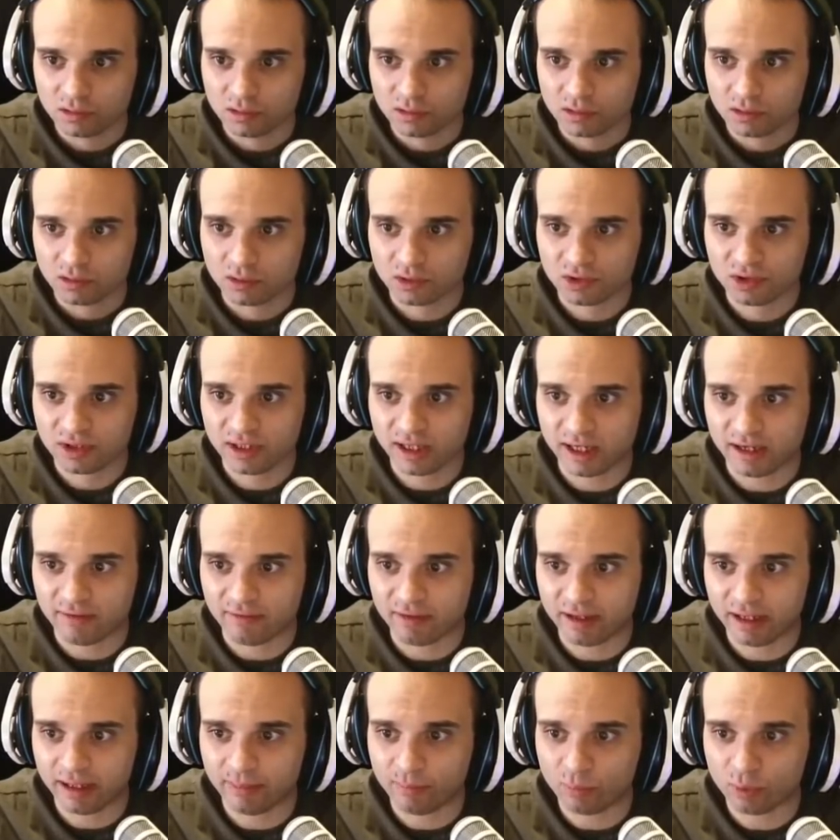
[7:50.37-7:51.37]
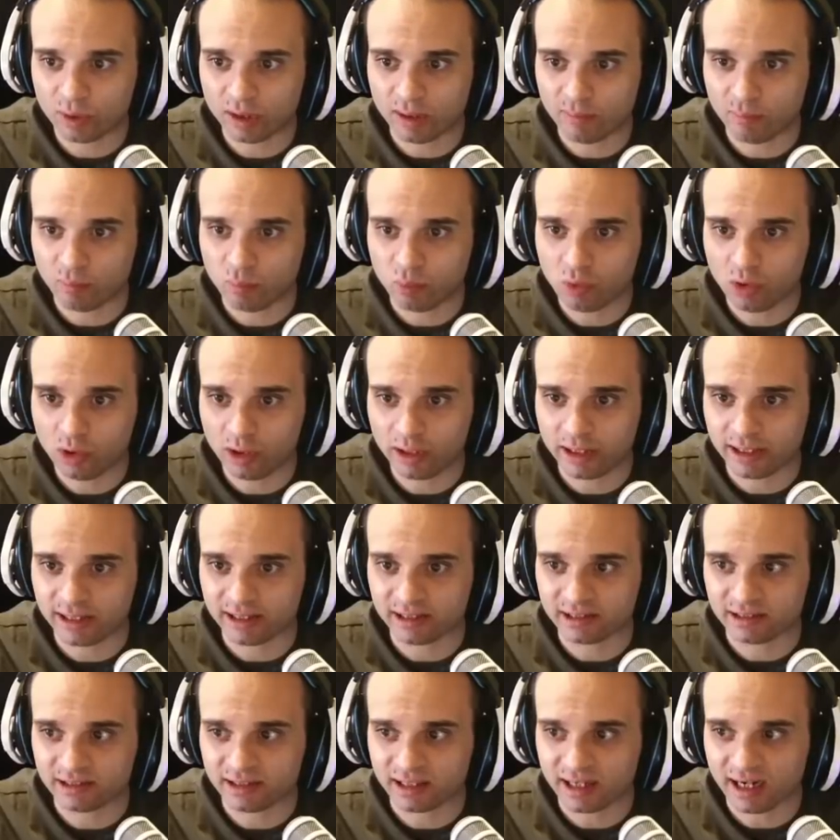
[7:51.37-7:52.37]
Così avremo una buona
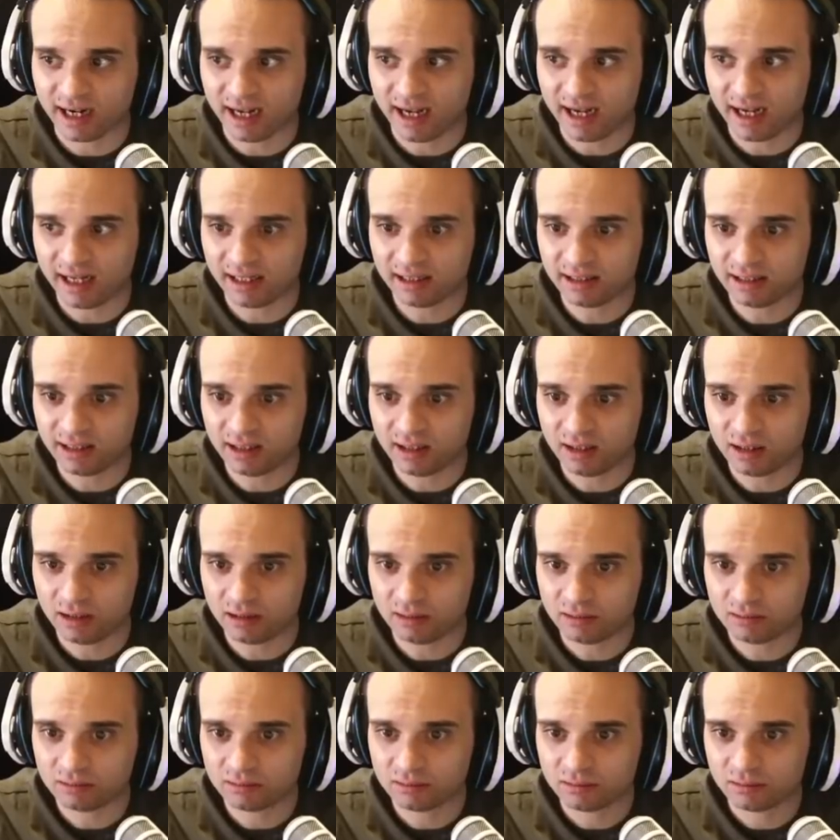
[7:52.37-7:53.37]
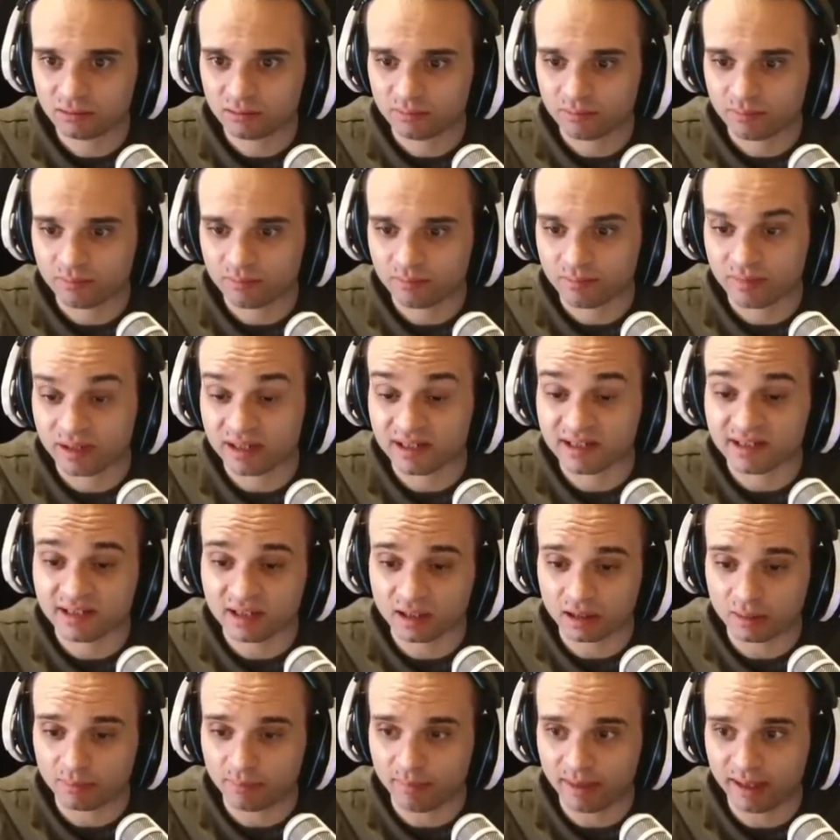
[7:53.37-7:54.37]
entrata
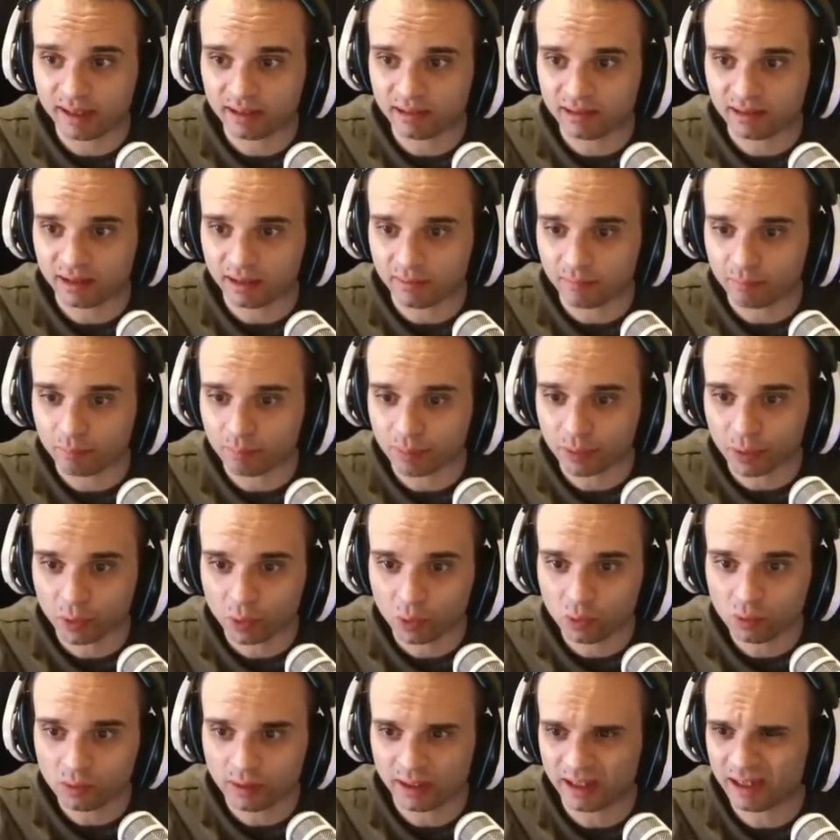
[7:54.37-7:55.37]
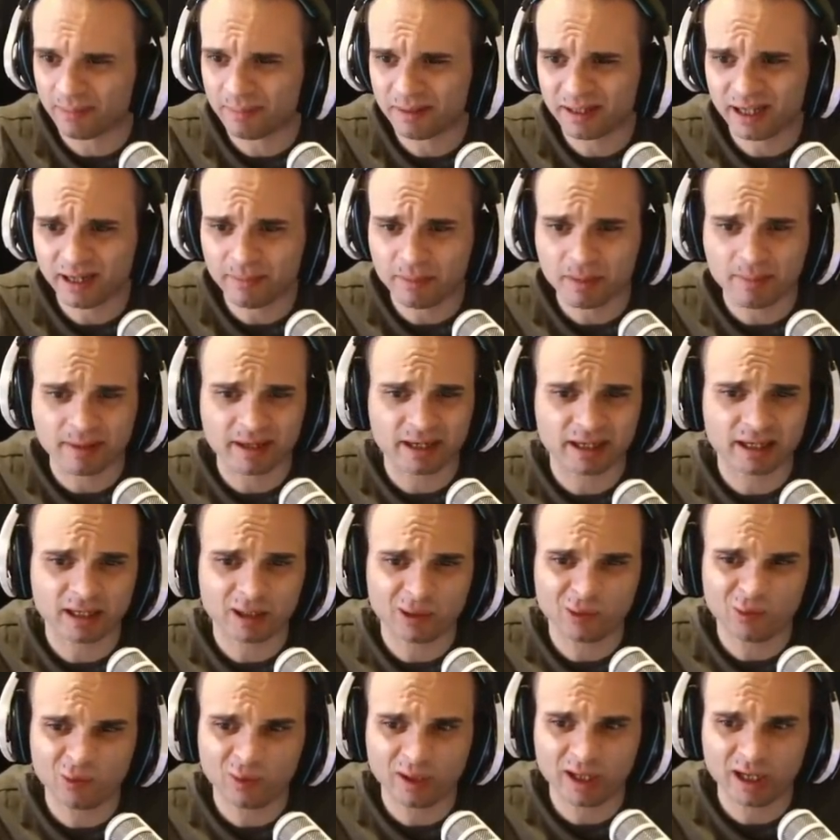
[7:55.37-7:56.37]
mensilmente in più. Anche perché mi pare che
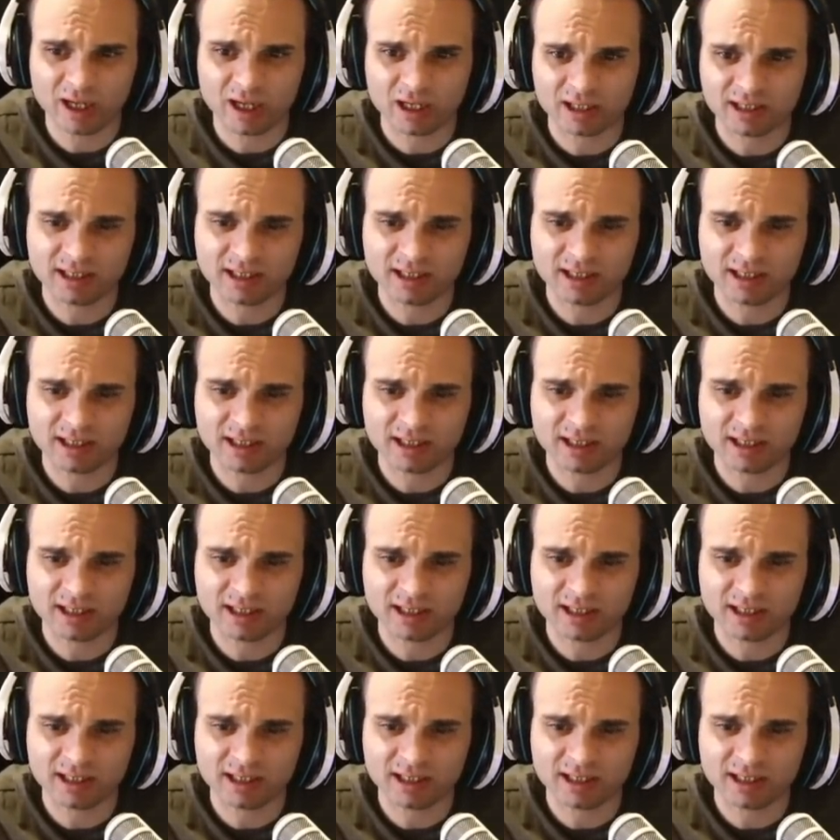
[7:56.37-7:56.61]
qui...